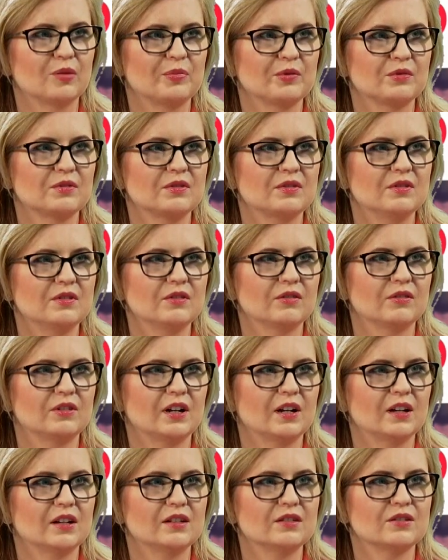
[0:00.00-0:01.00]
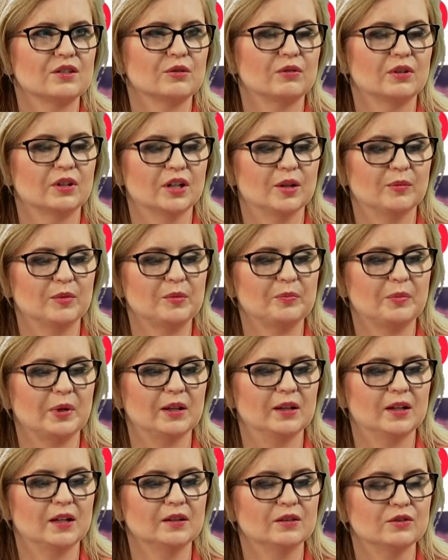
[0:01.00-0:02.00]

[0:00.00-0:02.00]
opozycji totalnej z działaniami pana